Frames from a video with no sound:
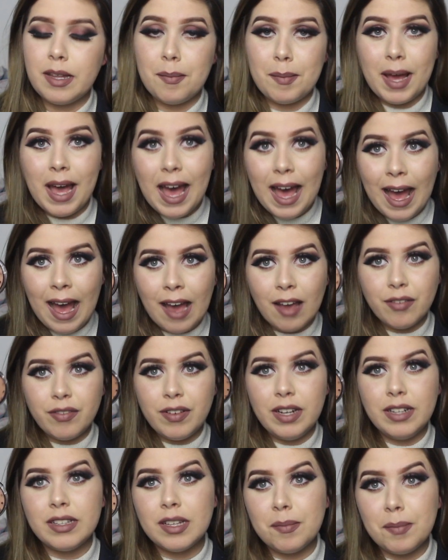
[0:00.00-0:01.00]
da Mahave,
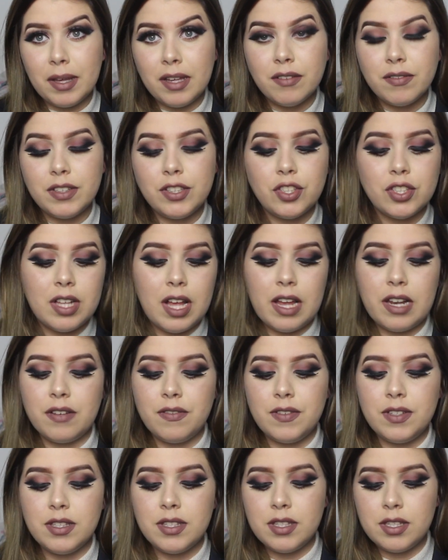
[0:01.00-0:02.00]
ele também vende lá na
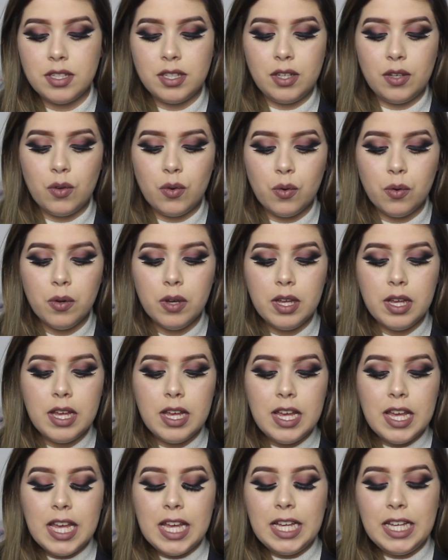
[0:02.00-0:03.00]
25.
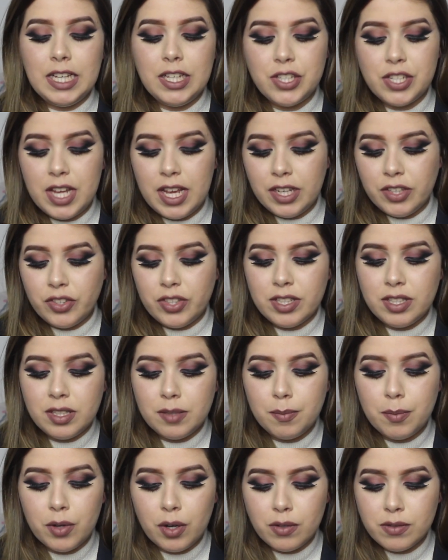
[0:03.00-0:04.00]
E, gente,
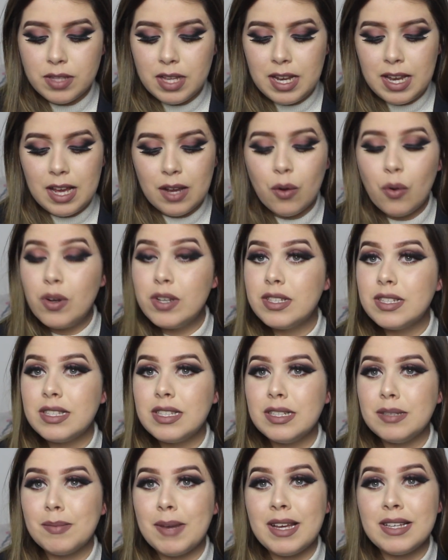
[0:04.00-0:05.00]
esse bronze ele é a coisa
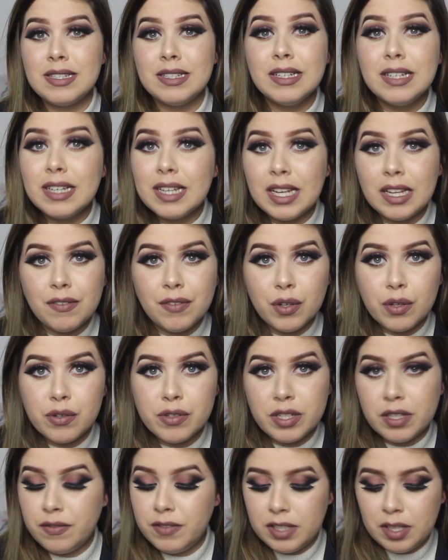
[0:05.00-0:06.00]
assim mais incrível que
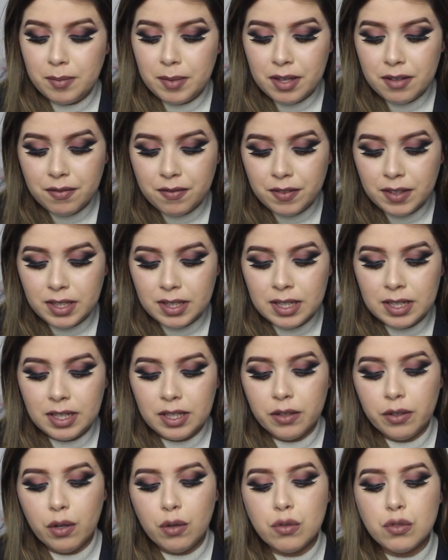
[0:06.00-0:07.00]
eu já vi na minha vida.
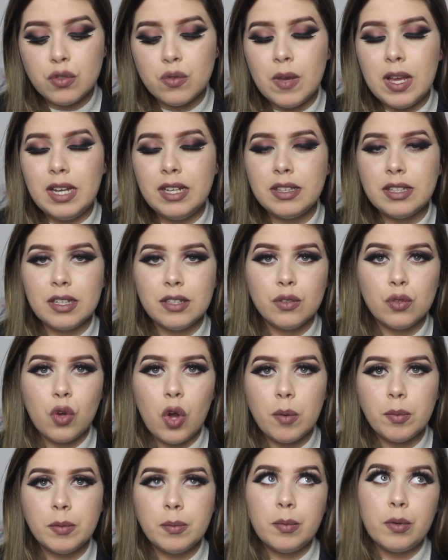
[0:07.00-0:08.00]
Eu não uso ele tanto
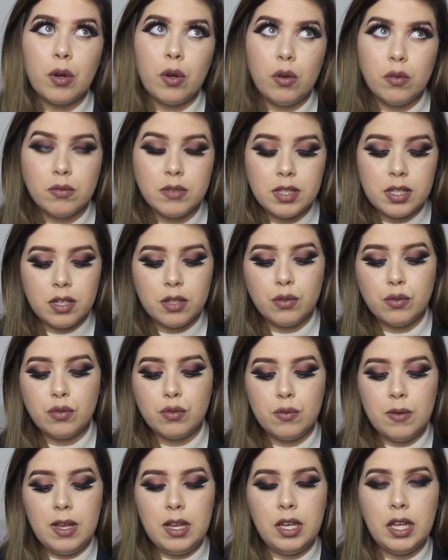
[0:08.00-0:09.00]
como bronzer, eu
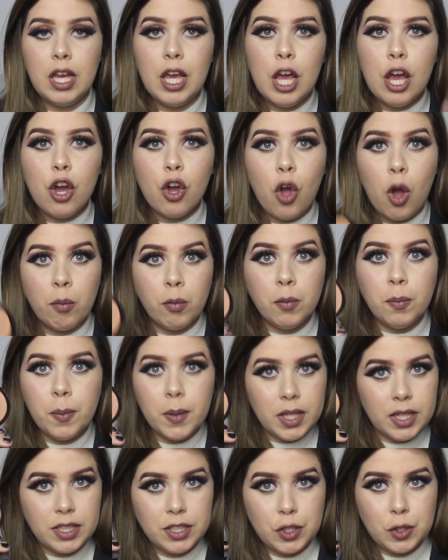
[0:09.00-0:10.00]
uso ele como
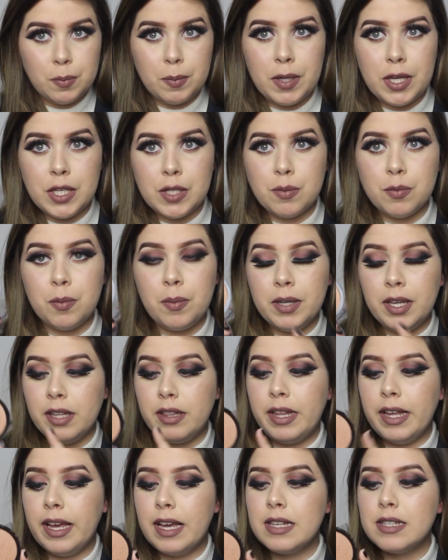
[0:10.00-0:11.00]
blush mesmo, porque
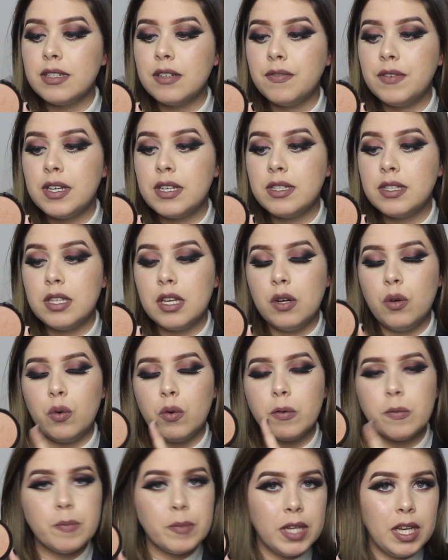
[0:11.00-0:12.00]
tem essa versão
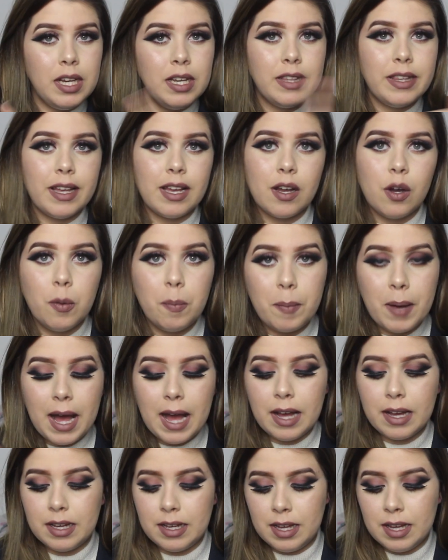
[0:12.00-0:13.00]
com brilho e tem a
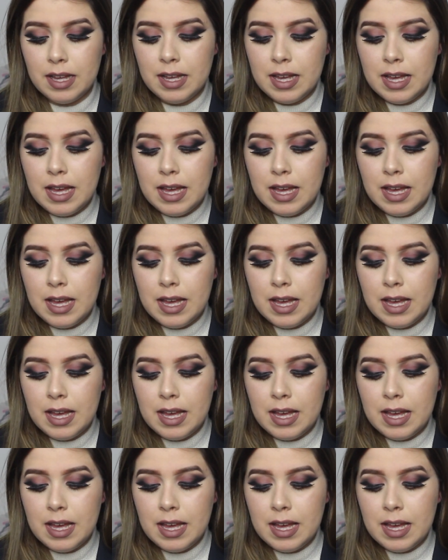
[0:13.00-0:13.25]
opaca.